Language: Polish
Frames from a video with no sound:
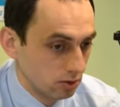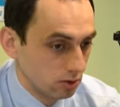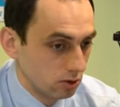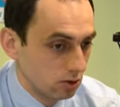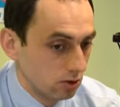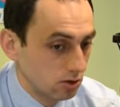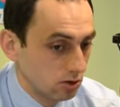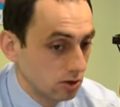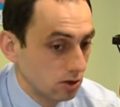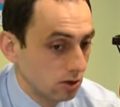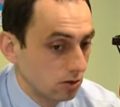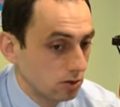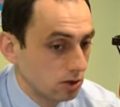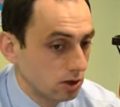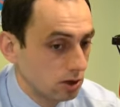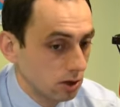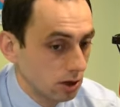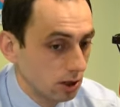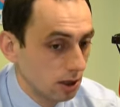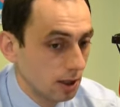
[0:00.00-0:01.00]
e,
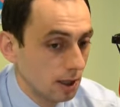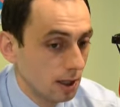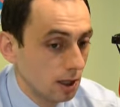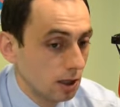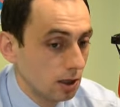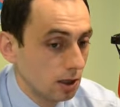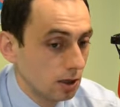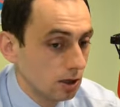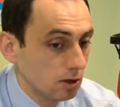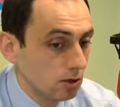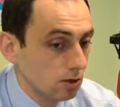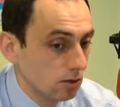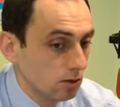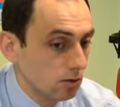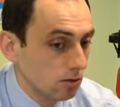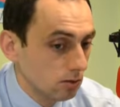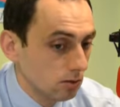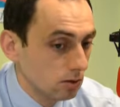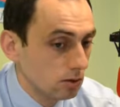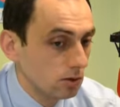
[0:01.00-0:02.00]
rządzących i
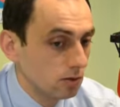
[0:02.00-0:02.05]
to